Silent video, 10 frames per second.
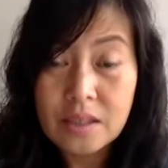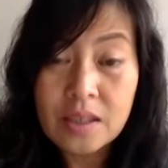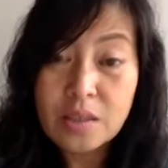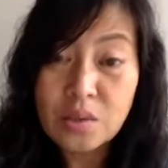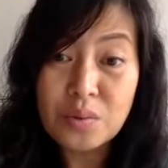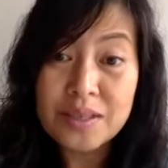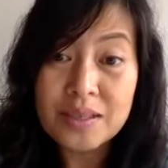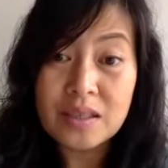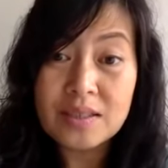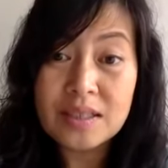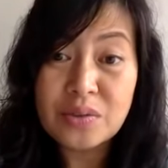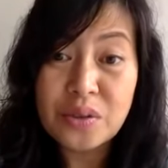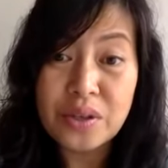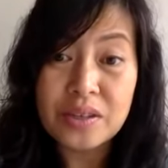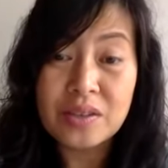cho nên tôi cũng vậy thôi khi
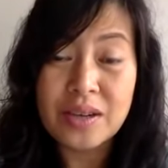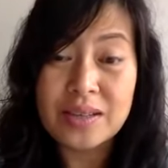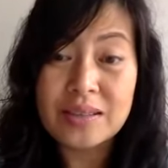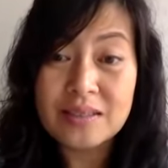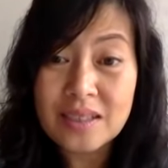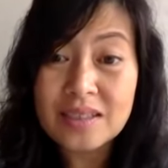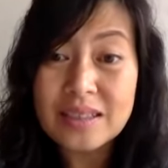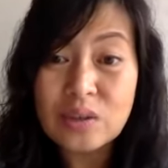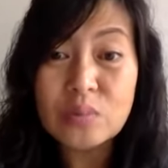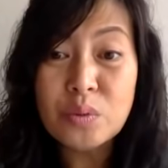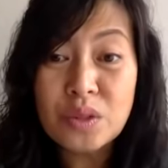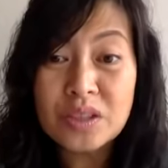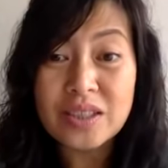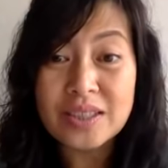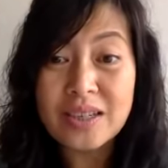tôi gọi điện thoại tức là tôi muốn
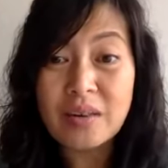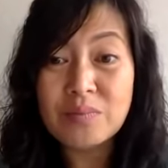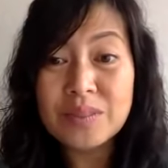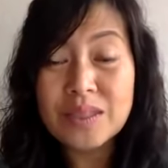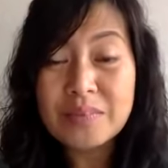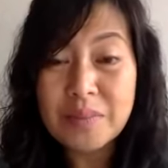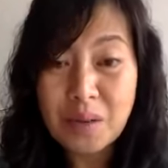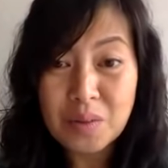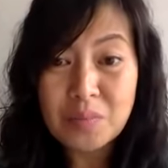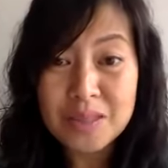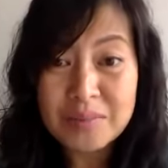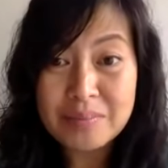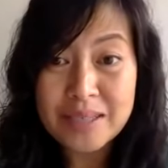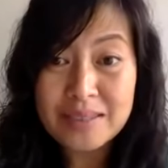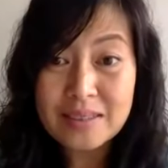nói chuyện với ông mà ông không
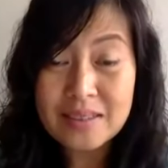nhấc máy